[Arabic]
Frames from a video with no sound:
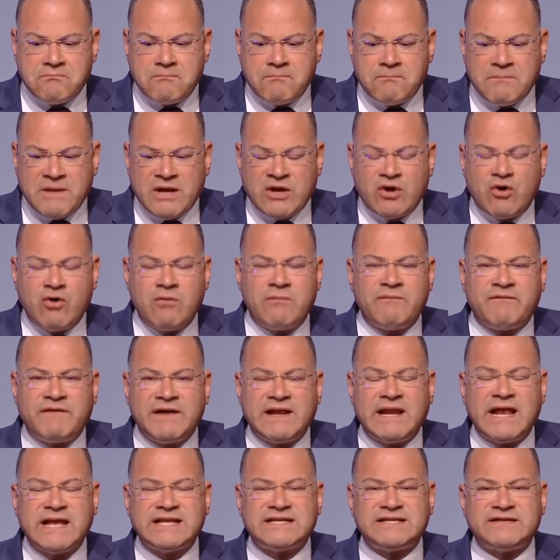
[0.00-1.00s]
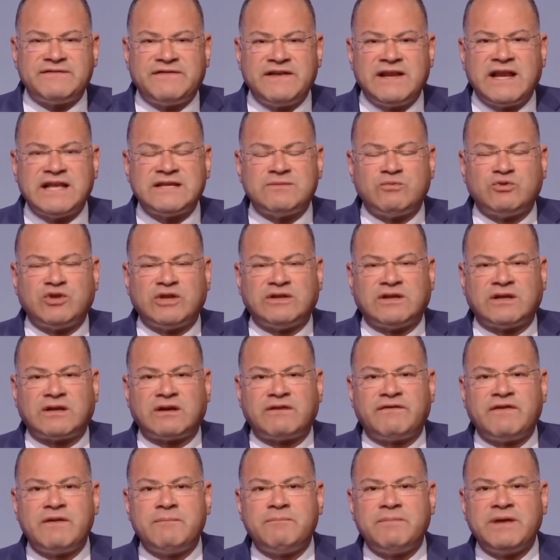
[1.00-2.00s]
منهم في ناس في ناس
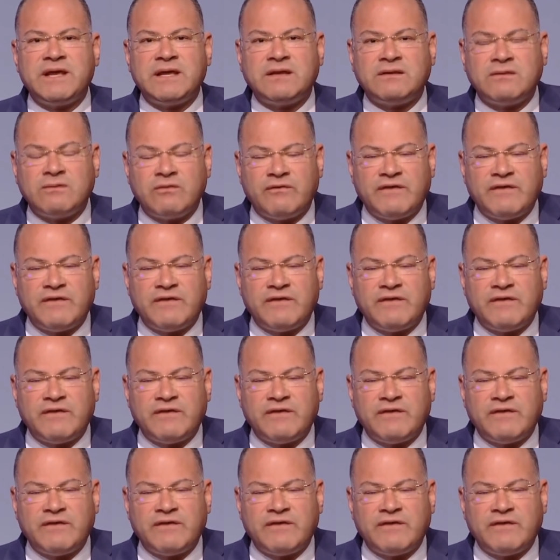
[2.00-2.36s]
متطرفين بيض